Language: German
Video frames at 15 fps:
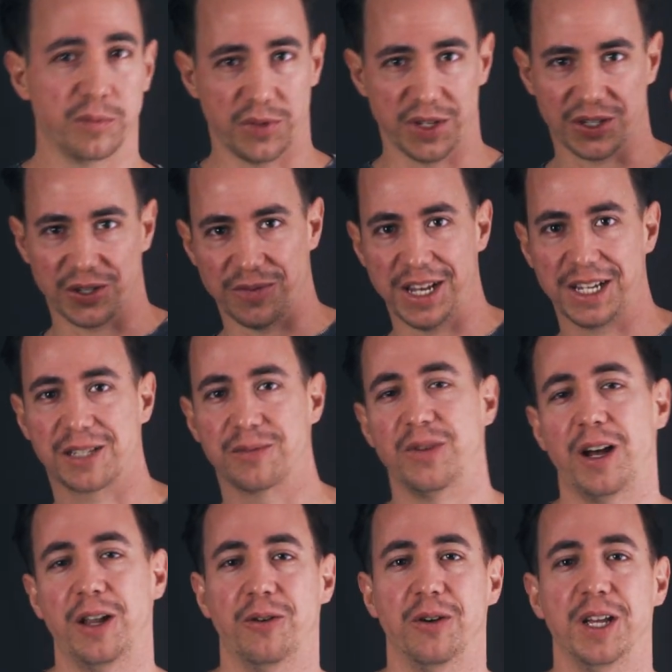Bis zum nächsten
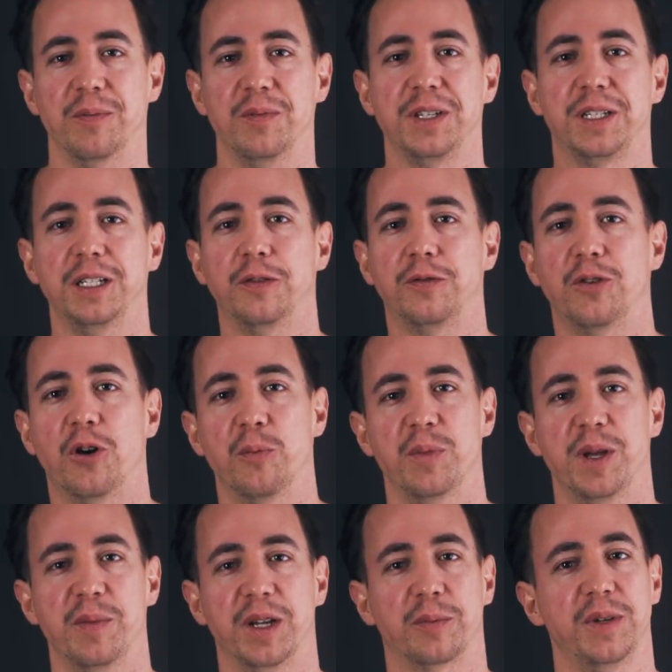Mal, euer Michi vom
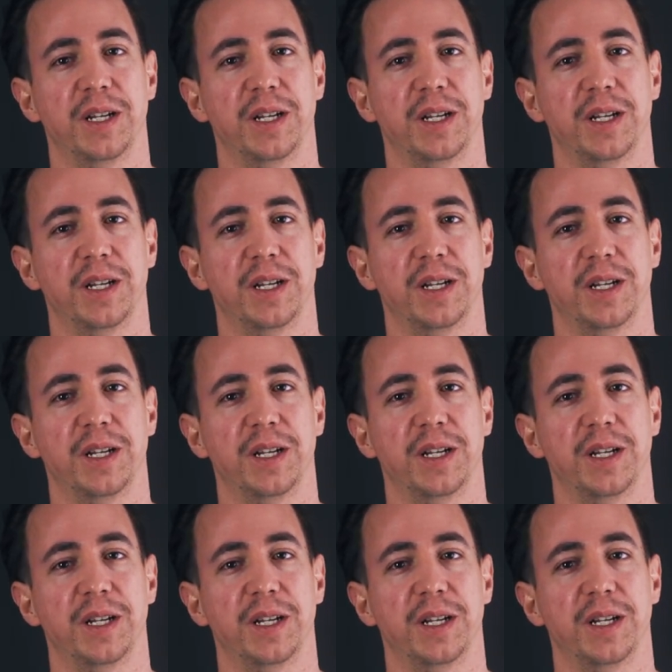Mimic